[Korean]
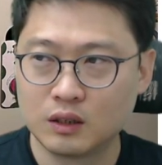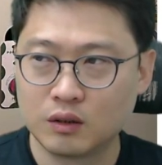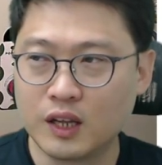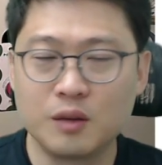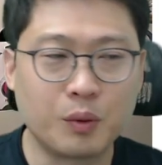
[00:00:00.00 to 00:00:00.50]

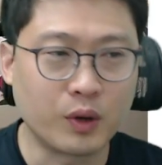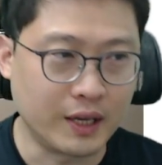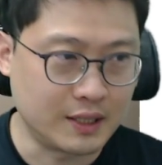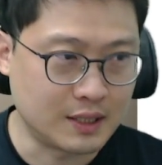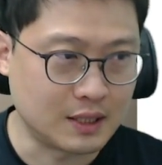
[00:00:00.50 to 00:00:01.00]
핸드폰
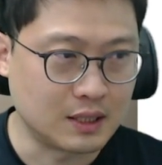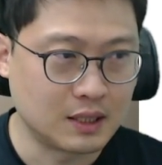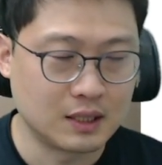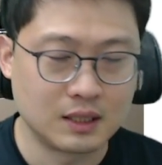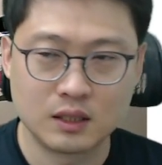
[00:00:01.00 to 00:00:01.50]
케이스
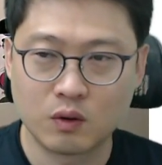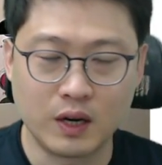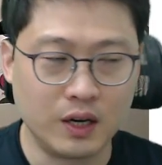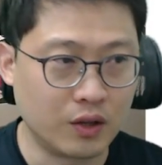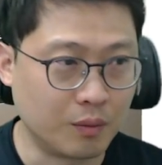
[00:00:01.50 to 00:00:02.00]

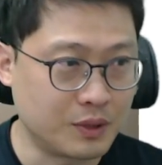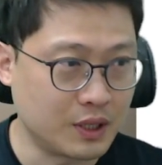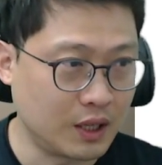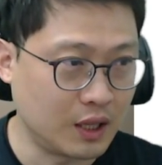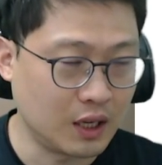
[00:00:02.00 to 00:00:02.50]
관련
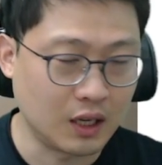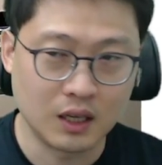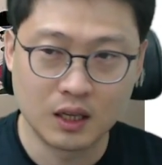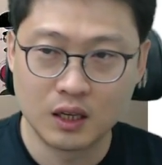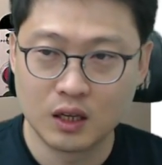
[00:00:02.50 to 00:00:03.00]
업체인데
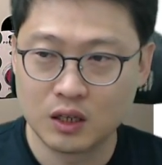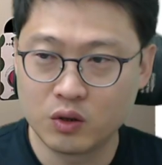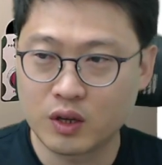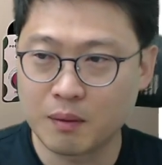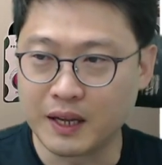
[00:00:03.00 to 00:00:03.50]

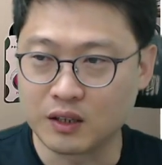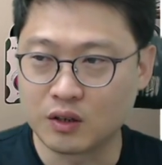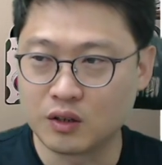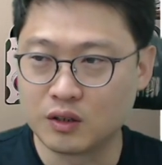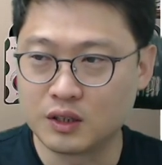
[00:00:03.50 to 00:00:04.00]
이렇게 많은
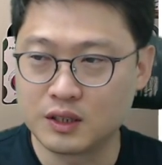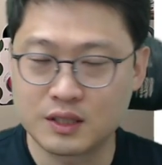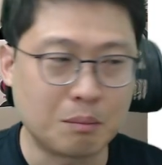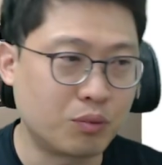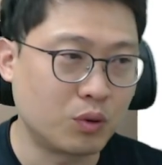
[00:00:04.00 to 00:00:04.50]
거를
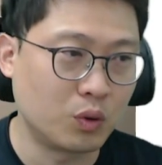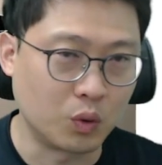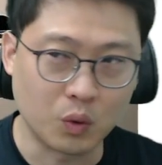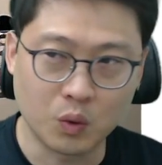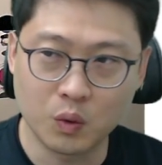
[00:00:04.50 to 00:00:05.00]
샘플로
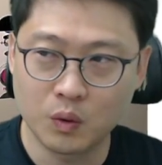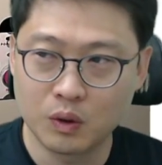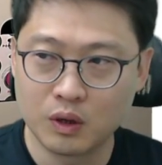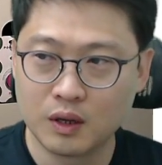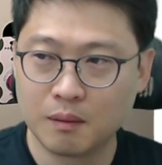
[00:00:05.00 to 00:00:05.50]
놓고
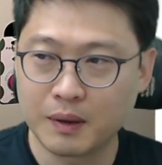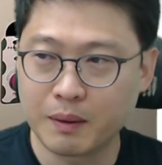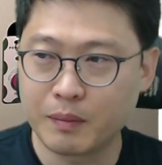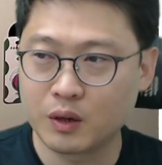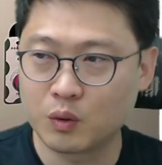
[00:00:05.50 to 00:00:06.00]

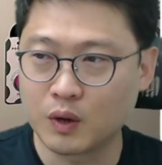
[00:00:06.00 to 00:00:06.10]
판매를 또